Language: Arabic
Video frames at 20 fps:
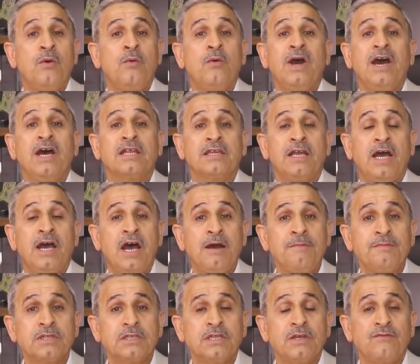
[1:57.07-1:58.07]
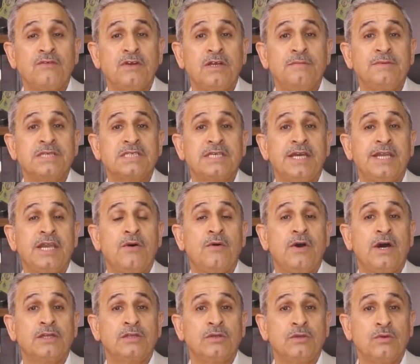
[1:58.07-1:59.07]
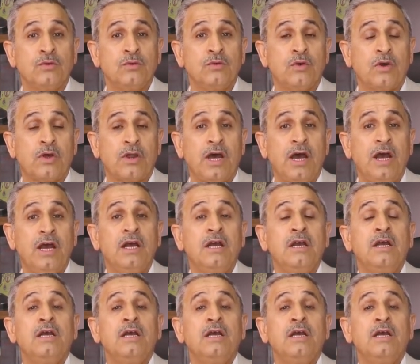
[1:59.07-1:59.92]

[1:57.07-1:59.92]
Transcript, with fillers: وطعام الطفل بالسنوات الاخرى